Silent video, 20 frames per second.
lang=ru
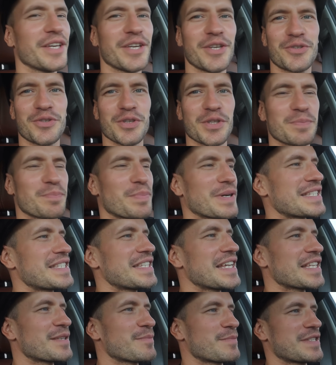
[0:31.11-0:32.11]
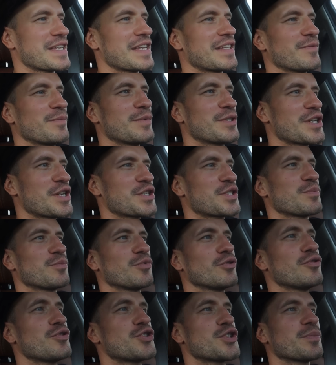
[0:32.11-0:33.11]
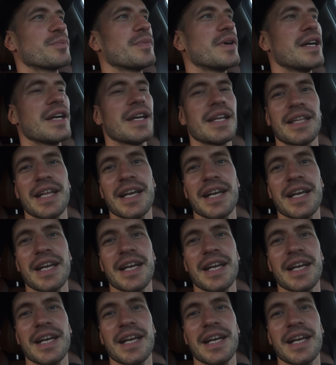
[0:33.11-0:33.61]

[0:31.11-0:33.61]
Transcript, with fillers: и что-нибудь подснять обязательно в ближайшем будущем общем,